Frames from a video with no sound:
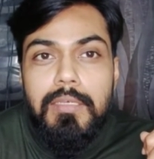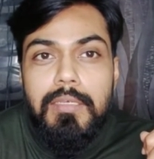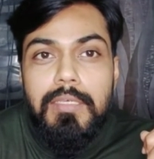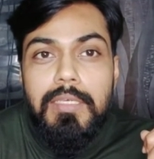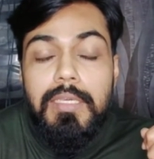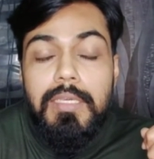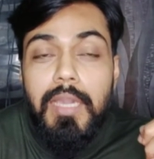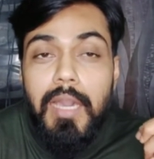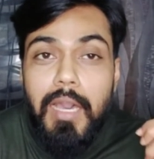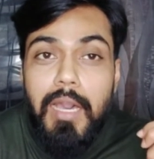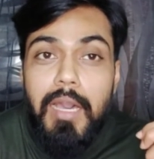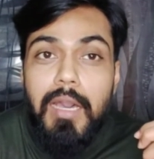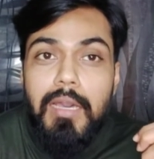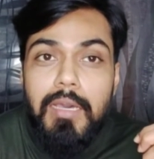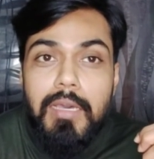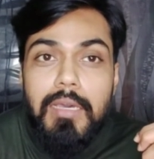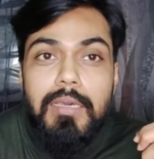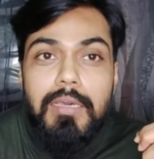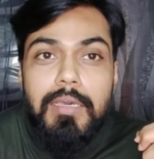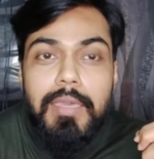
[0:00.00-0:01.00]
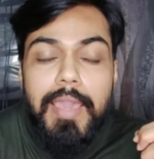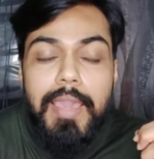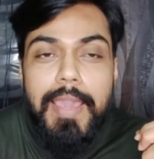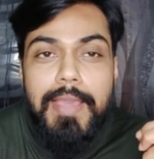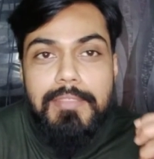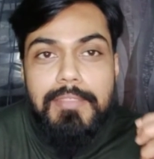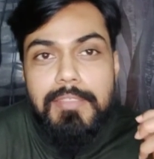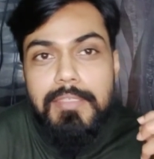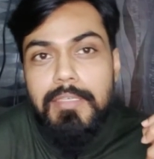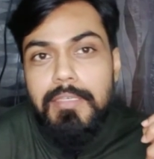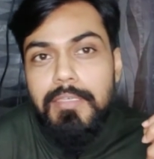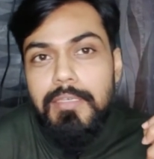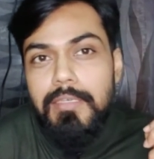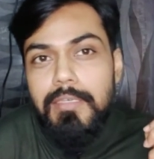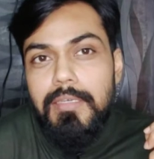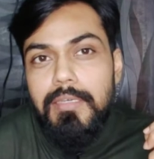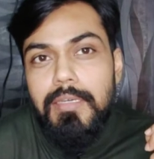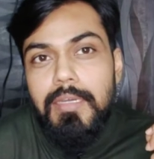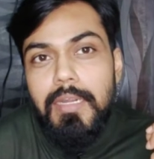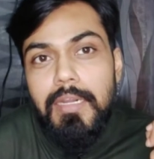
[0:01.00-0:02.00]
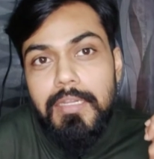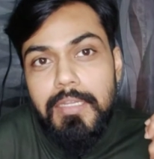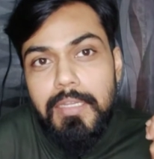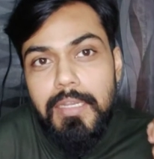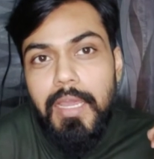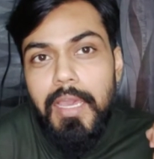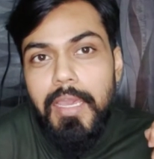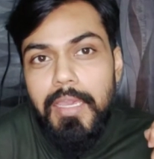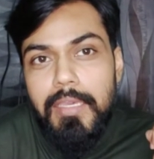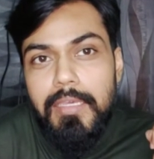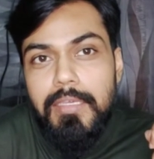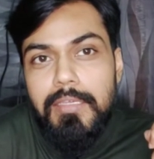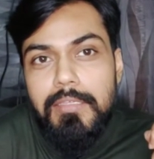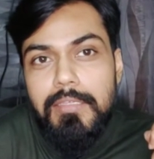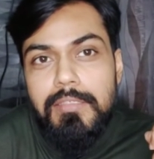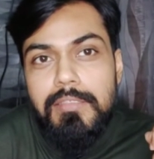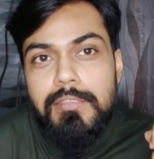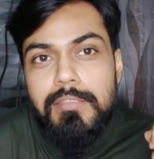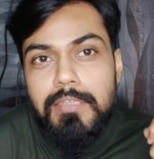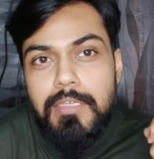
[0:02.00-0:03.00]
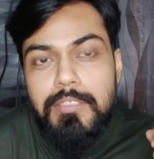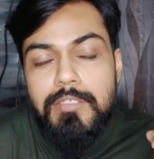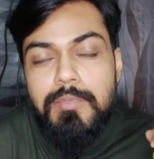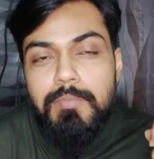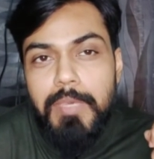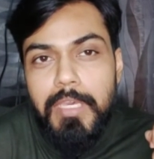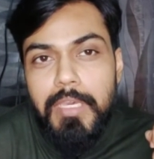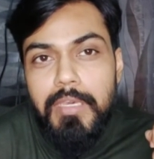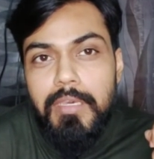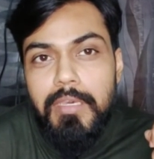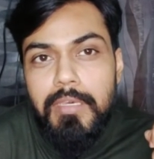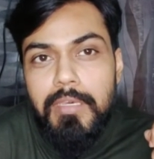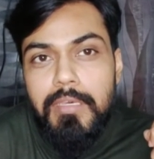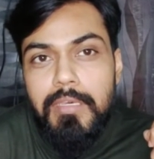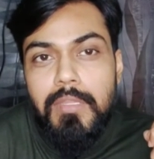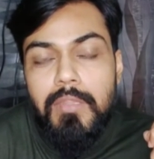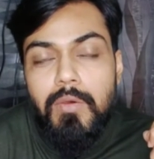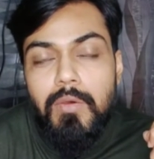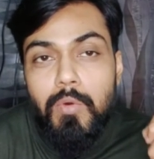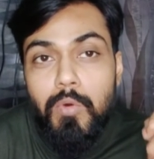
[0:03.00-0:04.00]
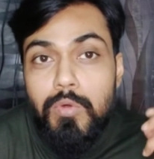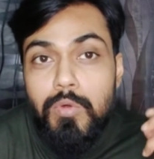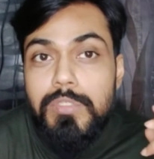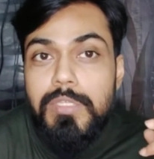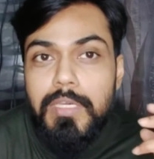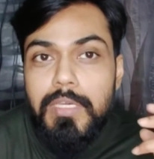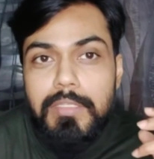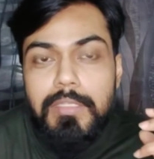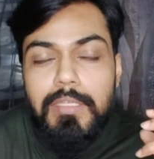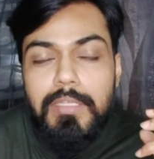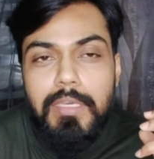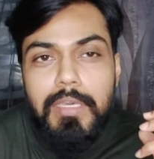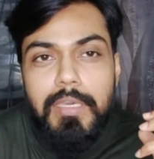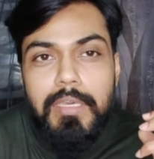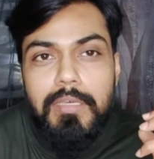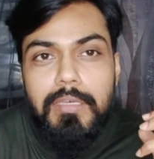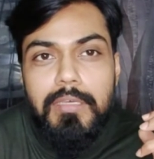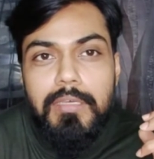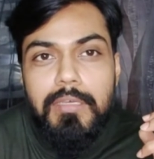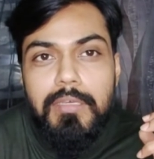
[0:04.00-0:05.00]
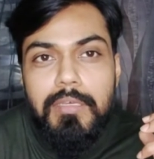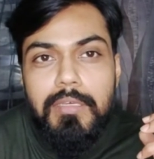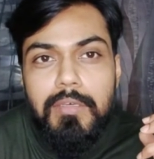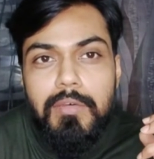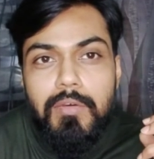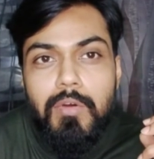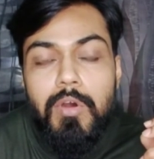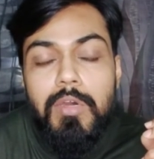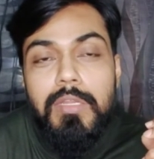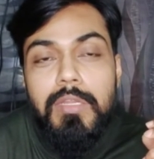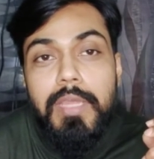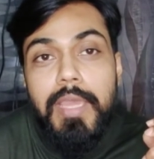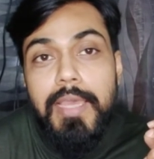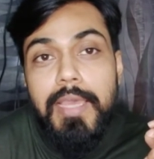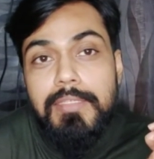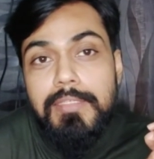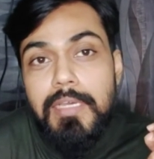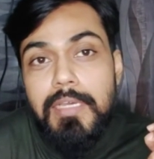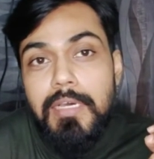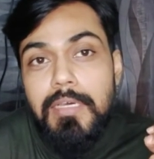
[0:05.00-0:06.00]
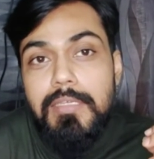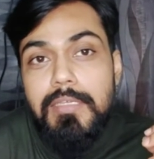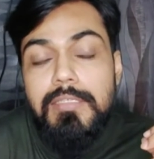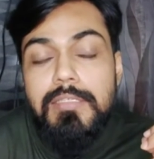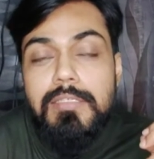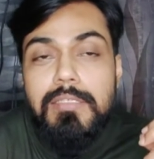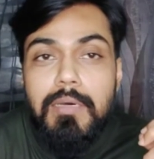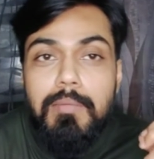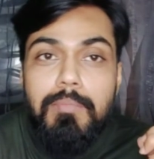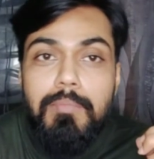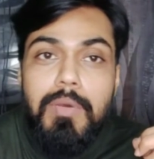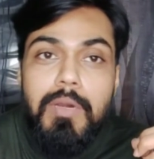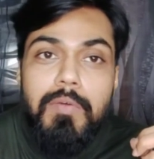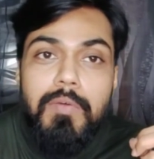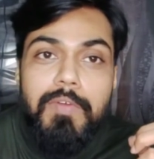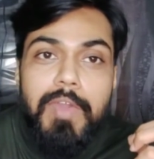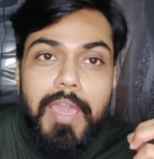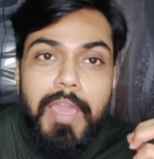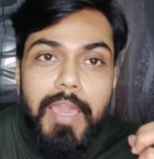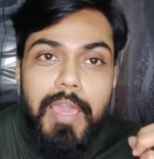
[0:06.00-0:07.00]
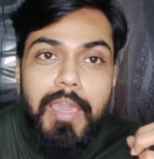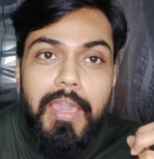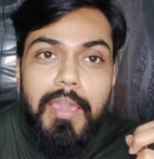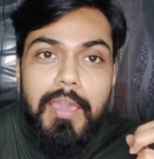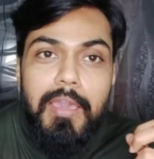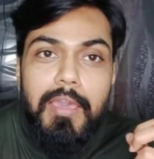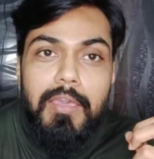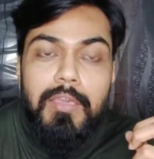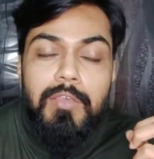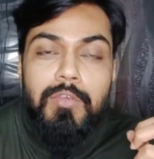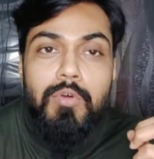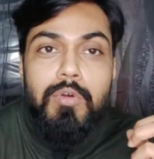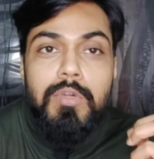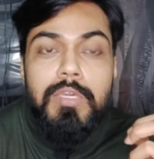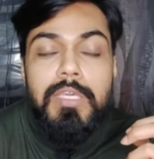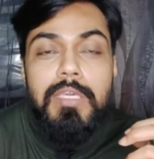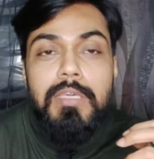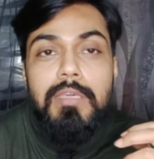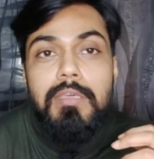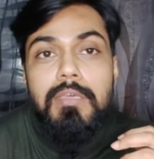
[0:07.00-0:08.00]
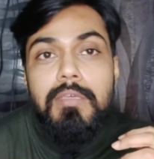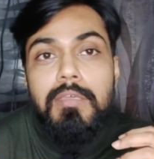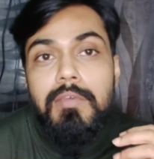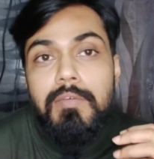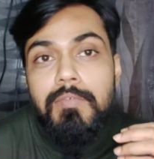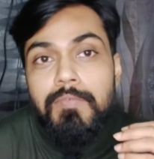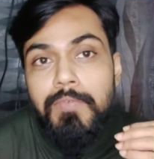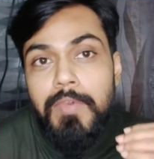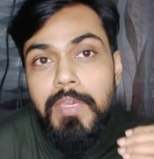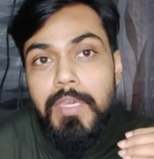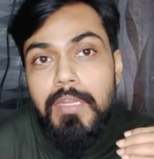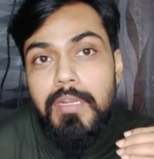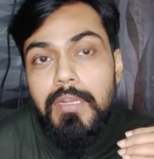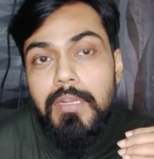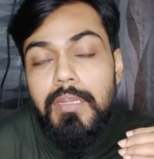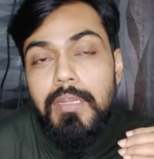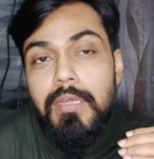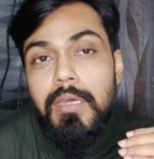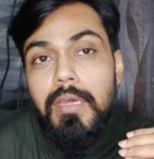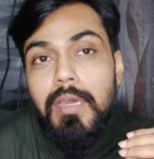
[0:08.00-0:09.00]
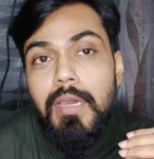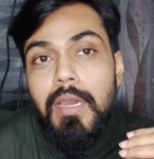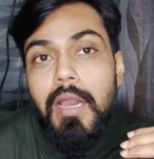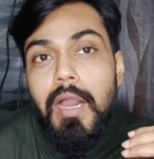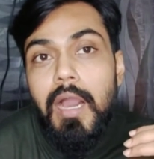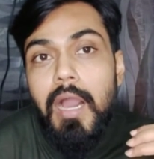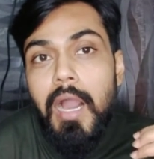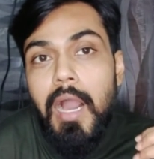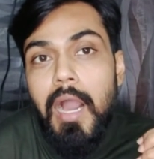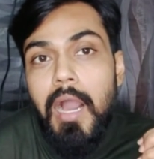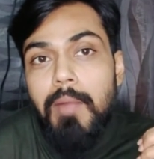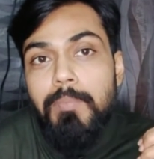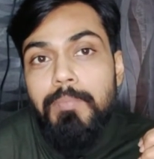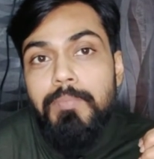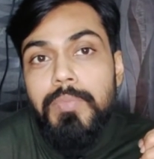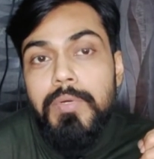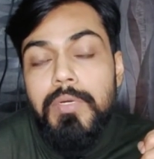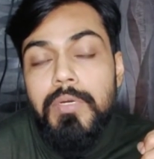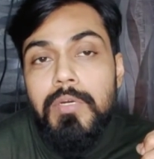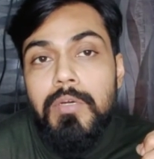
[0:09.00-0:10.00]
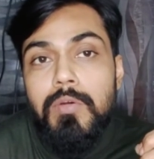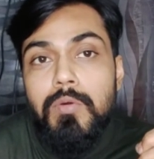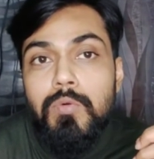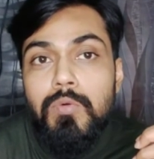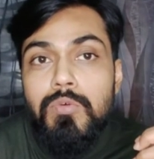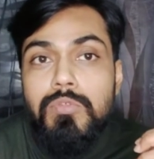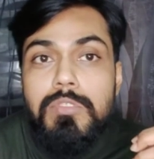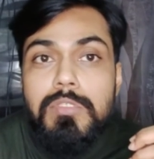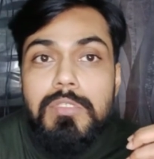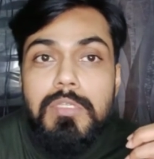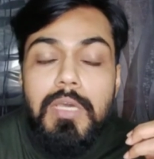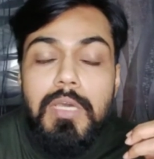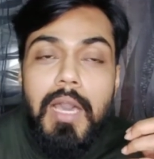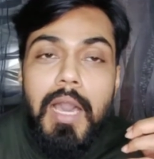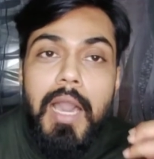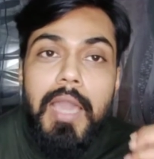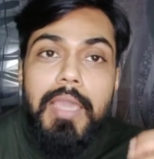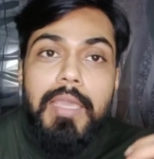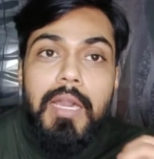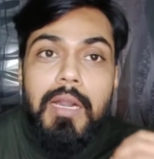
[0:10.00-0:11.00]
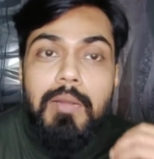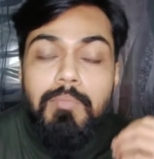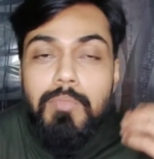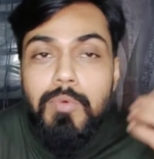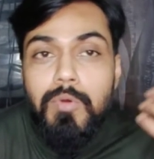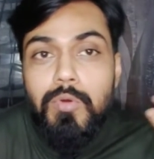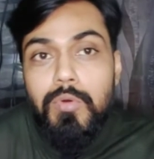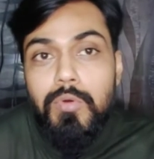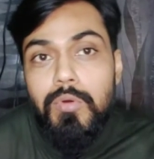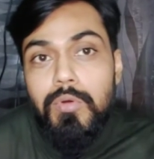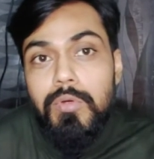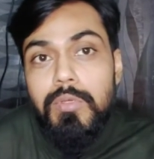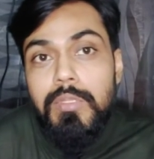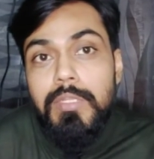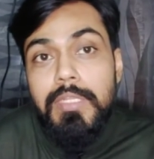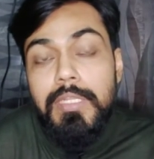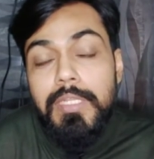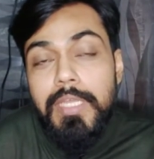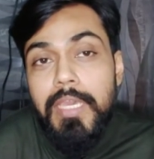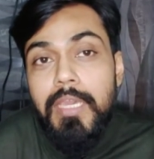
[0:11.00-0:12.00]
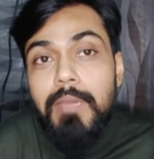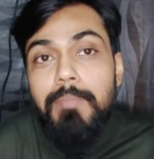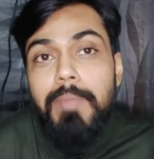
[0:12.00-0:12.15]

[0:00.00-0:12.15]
कि हाँ ऐसी घटनाएं सच में हो सकती हैं और ऐसा संभव है क्योंकि फिर आप उस आयाम को देख